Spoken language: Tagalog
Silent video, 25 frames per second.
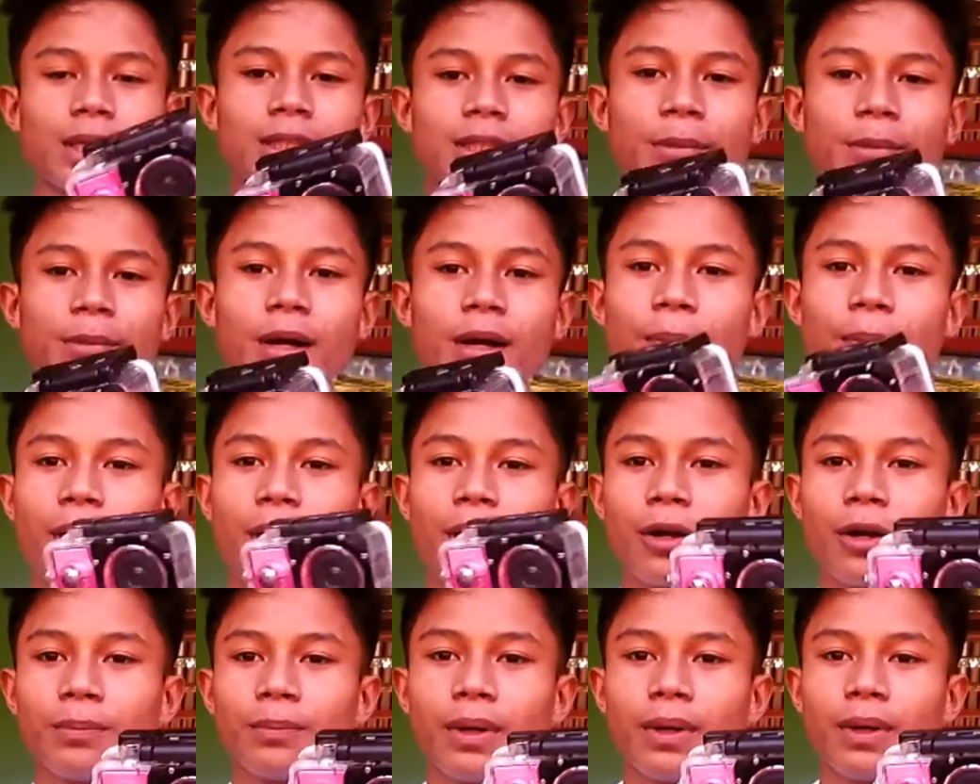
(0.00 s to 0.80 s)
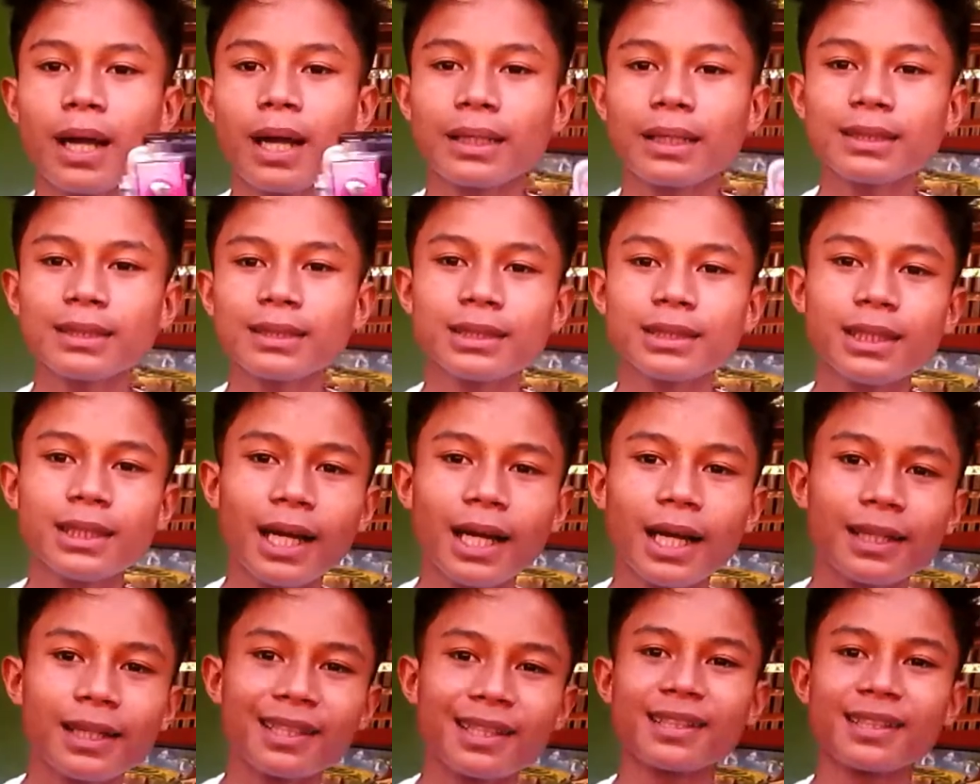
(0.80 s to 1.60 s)
para sa mga bagong vloggers
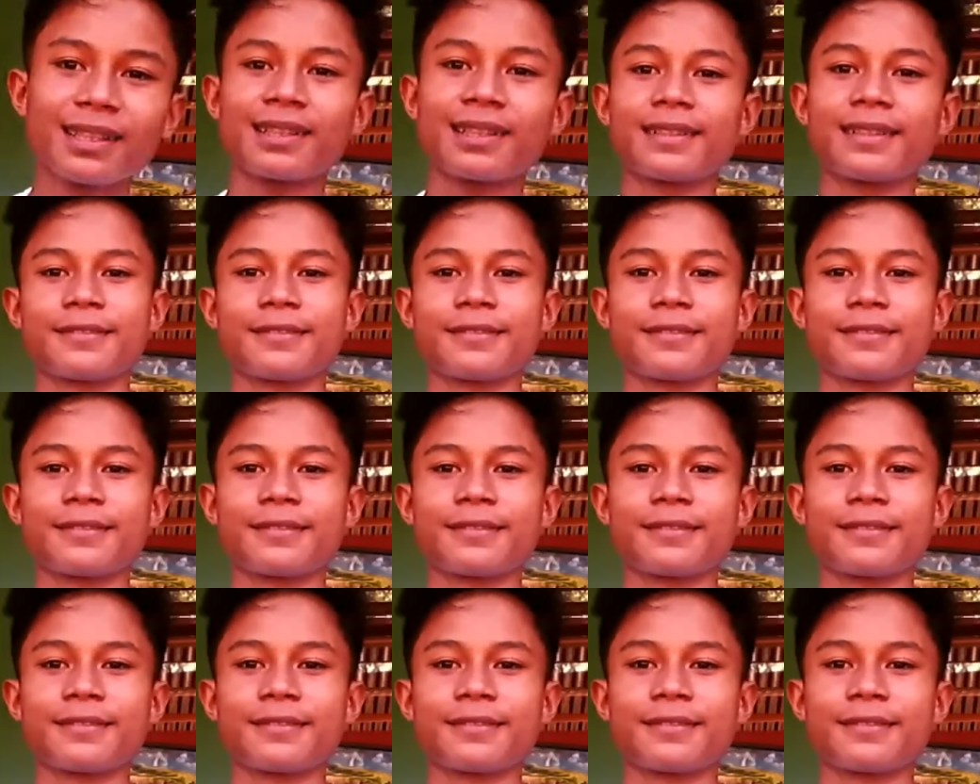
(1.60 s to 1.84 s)
dyan